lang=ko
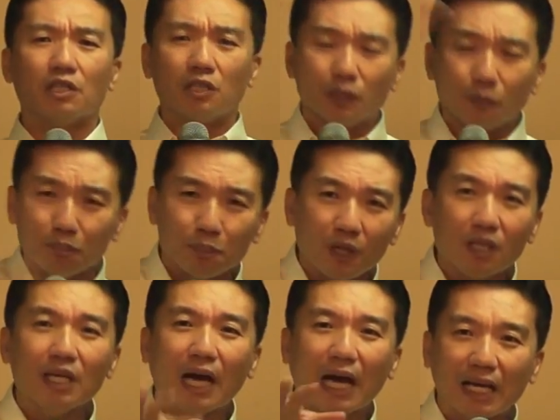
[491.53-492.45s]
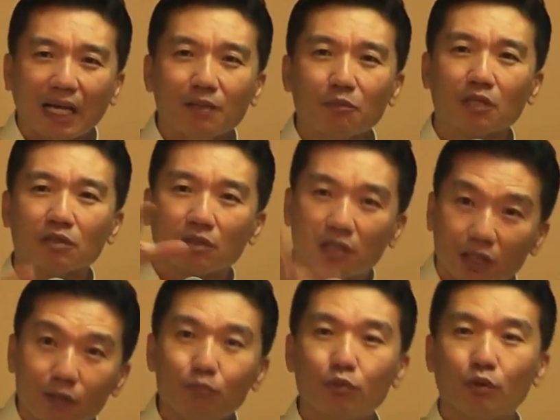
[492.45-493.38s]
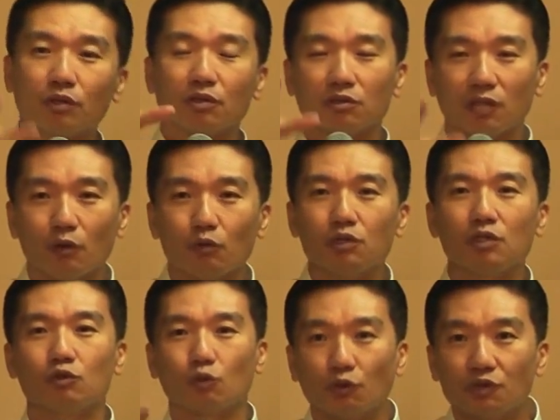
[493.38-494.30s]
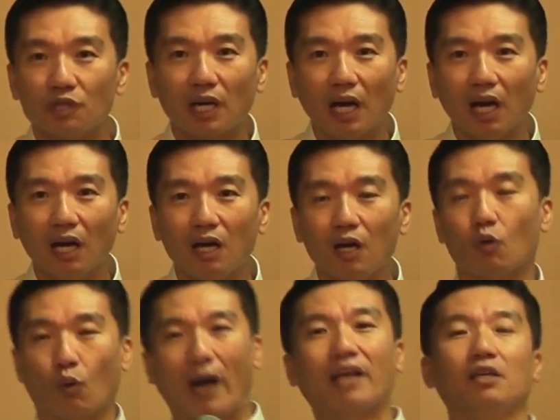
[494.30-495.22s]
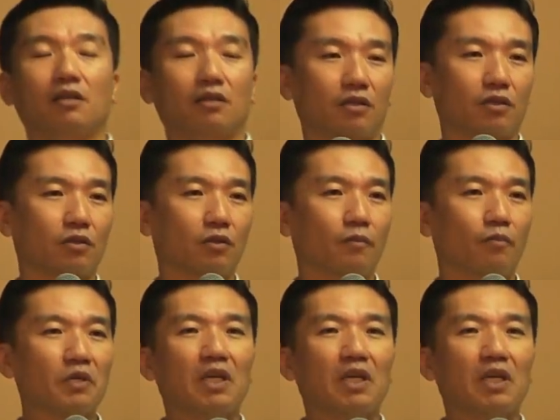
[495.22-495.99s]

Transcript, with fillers: 특별히 하나님께서 기름 부어서 세우신 존재가 왕이었거든요.